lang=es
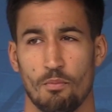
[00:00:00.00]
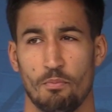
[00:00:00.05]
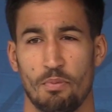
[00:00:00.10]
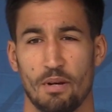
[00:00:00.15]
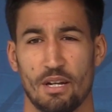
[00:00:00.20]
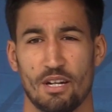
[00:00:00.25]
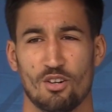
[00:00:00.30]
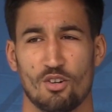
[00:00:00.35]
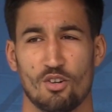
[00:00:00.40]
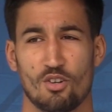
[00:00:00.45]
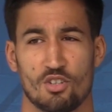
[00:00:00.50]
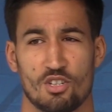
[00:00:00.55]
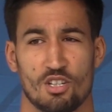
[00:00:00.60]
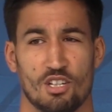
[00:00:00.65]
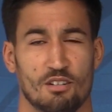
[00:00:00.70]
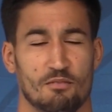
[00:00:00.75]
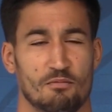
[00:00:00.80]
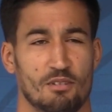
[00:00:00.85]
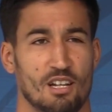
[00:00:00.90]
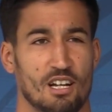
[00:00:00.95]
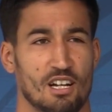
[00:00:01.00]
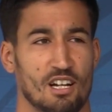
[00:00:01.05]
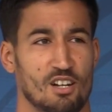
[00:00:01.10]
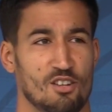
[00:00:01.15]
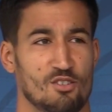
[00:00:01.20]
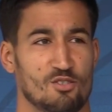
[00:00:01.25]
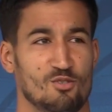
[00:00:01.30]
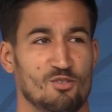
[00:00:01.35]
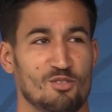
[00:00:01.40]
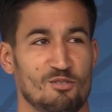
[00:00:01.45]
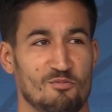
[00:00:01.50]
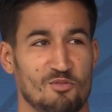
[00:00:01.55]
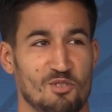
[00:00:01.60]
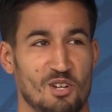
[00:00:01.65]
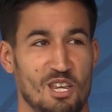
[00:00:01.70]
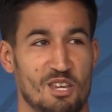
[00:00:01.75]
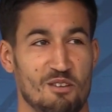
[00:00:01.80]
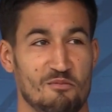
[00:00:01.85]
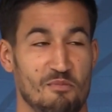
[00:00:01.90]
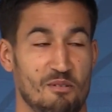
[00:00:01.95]
Pero sí que es verdad que en los últimos
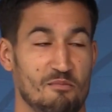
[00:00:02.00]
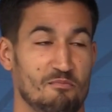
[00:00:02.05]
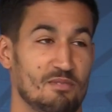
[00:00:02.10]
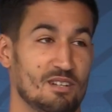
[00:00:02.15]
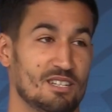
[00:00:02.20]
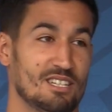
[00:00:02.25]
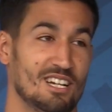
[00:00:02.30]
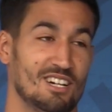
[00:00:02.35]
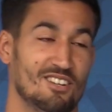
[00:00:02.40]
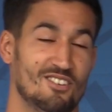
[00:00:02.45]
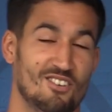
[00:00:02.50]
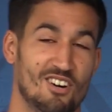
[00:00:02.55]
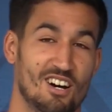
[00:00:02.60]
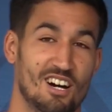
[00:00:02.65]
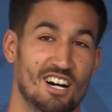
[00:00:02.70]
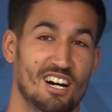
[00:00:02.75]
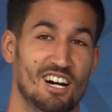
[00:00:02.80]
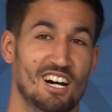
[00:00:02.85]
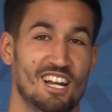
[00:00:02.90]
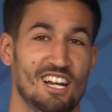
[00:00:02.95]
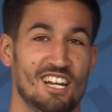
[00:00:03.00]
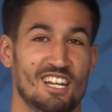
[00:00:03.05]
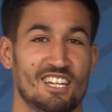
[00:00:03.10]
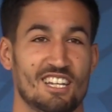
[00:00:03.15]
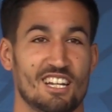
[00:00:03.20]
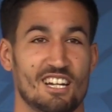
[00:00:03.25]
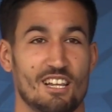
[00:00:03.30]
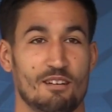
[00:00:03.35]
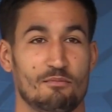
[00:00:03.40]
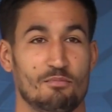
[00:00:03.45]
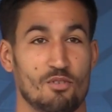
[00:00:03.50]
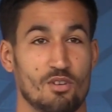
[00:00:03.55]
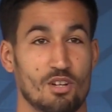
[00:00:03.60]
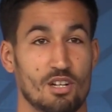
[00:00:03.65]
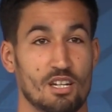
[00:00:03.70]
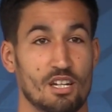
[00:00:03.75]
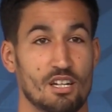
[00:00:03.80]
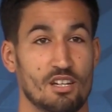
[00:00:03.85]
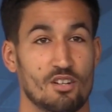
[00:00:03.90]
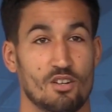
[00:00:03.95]
años me han pasado a, la izquierda porque
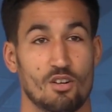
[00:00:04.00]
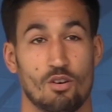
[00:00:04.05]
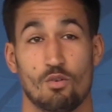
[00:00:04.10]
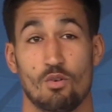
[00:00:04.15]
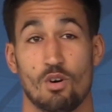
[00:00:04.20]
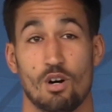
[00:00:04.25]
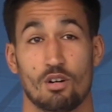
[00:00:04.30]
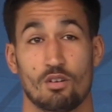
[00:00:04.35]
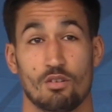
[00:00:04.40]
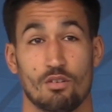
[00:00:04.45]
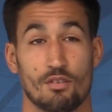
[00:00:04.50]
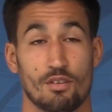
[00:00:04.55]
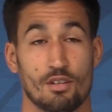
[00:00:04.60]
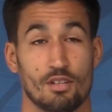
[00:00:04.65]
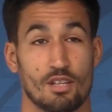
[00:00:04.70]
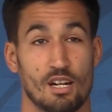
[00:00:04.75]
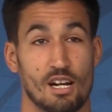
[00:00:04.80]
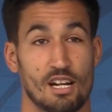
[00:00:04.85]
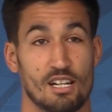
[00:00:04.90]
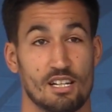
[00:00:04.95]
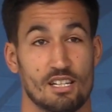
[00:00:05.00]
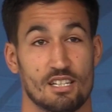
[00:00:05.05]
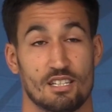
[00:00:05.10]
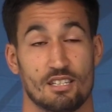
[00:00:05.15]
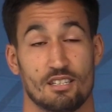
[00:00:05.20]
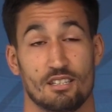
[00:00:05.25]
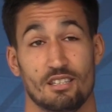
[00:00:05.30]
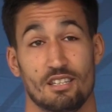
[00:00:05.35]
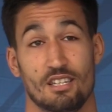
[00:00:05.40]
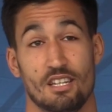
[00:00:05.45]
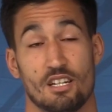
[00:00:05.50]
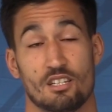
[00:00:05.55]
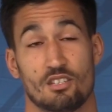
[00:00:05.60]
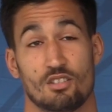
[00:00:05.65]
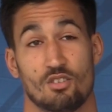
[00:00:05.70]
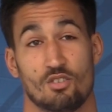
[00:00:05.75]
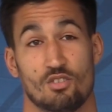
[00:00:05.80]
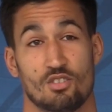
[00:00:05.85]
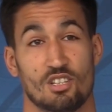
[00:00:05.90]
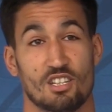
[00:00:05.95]
he tenido jugar con centrales
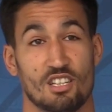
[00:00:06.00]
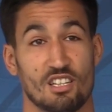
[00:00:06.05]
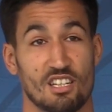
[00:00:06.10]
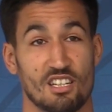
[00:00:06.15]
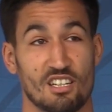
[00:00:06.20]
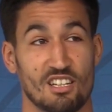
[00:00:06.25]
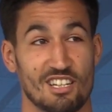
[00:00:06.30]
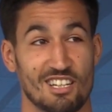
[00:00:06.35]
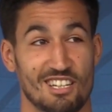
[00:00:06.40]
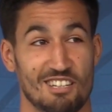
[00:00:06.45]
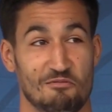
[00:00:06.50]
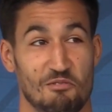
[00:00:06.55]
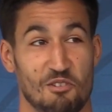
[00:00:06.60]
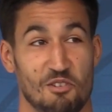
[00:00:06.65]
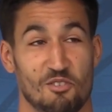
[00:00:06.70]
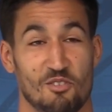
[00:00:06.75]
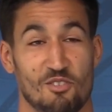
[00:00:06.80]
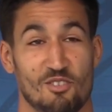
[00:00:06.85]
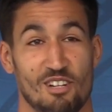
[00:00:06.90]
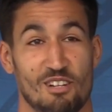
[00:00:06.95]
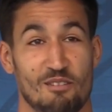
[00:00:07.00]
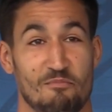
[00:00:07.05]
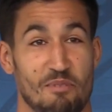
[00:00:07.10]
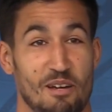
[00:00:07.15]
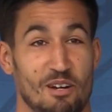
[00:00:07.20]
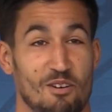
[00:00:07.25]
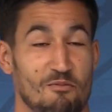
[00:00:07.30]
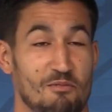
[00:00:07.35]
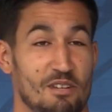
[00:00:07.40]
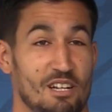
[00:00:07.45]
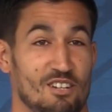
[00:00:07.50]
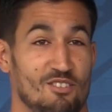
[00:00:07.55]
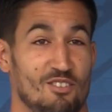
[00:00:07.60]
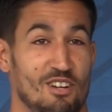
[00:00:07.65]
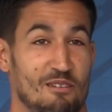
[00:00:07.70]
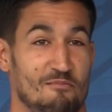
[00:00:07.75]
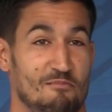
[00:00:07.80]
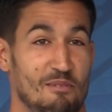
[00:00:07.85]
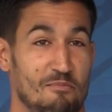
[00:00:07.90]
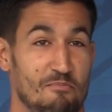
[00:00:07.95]
diestros y, bueno, le pego bien
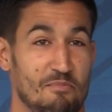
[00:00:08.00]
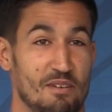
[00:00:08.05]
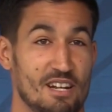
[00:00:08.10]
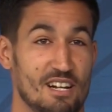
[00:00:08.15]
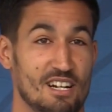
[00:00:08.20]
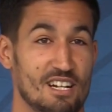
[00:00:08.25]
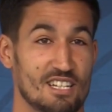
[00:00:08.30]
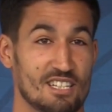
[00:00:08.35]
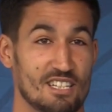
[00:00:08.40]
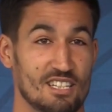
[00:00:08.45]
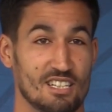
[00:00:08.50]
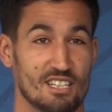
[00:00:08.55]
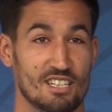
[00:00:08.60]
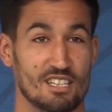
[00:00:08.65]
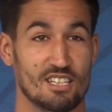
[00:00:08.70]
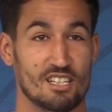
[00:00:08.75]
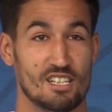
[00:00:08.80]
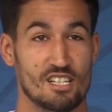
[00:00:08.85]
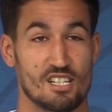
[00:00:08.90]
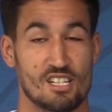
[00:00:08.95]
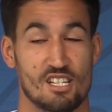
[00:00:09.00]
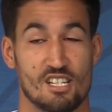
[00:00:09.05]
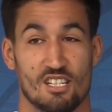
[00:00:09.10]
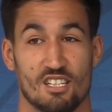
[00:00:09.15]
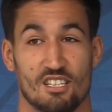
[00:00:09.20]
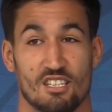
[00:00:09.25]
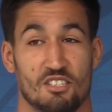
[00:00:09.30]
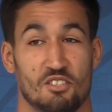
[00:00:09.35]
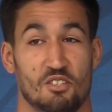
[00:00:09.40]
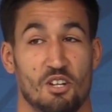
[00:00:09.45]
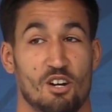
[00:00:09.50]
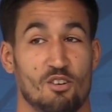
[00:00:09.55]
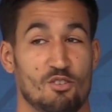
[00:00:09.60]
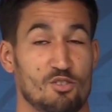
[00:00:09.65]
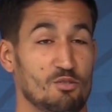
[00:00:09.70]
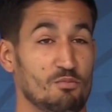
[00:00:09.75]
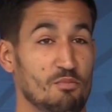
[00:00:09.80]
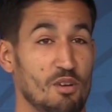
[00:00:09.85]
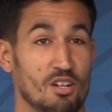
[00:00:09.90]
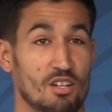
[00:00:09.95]
con ambas piernas. Eh, estoy
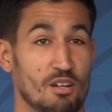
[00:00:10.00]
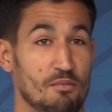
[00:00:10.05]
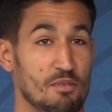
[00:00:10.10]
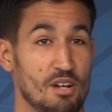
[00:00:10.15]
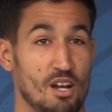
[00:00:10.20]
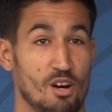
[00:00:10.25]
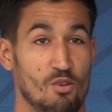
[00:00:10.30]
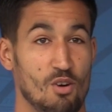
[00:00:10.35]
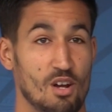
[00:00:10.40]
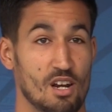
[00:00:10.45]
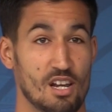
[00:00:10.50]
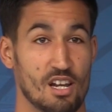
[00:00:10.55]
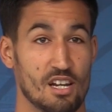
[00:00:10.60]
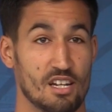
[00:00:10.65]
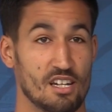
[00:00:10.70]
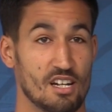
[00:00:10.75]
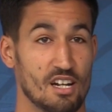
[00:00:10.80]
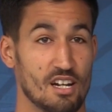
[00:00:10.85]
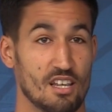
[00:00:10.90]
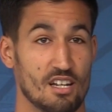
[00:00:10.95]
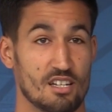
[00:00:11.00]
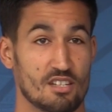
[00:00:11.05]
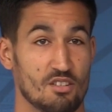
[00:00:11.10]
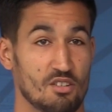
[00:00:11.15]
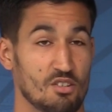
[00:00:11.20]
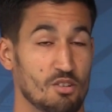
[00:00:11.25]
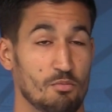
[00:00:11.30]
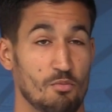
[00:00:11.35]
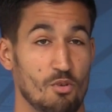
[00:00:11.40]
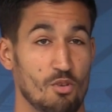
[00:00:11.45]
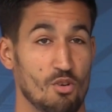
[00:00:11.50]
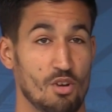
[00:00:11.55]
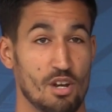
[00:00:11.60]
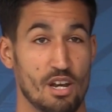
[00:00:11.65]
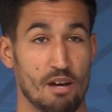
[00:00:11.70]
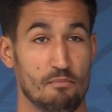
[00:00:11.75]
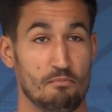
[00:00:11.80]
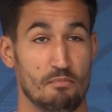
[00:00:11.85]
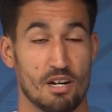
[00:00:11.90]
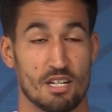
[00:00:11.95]
acostumbrado también a jugar en la izquierda, estoy cómodo
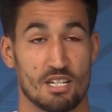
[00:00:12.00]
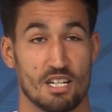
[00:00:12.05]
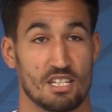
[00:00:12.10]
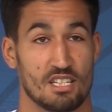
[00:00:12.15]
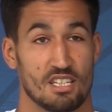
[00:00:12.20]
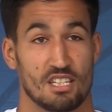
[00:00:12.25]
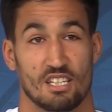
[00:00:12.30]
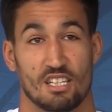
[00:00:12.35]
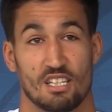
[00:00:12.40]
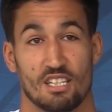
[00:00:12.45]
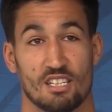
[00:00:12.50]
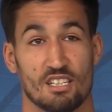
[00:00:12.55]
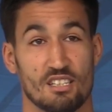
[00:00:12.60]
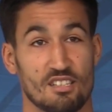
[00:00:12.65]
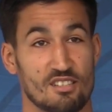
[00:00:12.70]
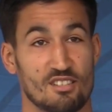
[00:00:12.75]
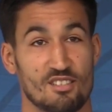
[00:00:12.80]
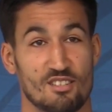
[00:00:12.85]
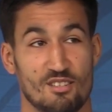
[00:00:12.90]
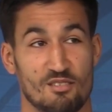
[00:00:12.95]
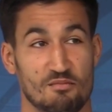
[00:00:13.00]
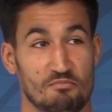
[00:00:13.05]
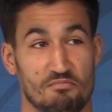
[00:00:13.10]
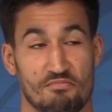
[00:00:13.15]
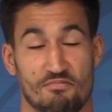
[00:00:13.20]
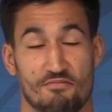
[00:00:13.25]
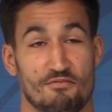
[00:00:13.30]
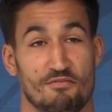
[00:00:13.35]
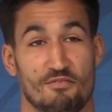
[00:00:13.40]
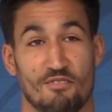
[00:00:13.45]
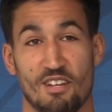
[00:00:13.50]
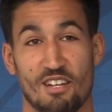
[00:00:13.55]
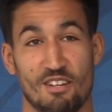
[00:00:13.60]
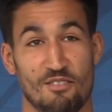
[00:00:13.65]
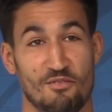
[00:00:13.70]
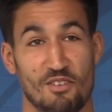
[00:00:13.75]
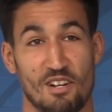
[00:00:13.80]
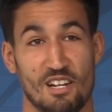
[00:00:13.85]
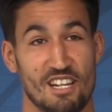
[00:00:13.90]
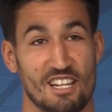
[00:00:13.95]
en ambas, así que eh,
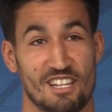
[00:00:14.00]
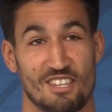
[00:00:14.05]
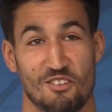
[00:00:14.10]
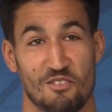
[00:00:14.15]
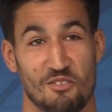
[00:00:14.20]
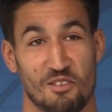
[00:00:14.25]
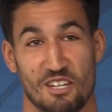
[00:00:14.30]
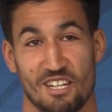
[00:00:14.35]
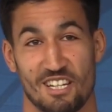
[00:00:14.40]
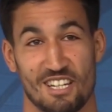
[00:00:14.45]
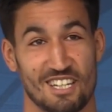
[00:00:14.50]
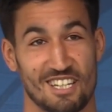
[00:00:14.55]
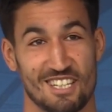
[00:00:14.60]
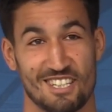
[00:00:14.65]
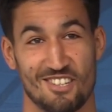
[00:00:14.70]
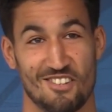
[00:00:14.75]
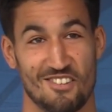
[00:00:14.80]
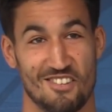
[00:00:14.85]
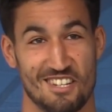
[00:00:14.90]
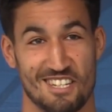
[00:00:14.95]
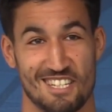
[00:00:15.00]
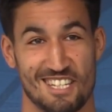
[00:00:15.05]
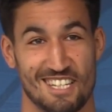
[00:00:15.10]
feliz donde, donde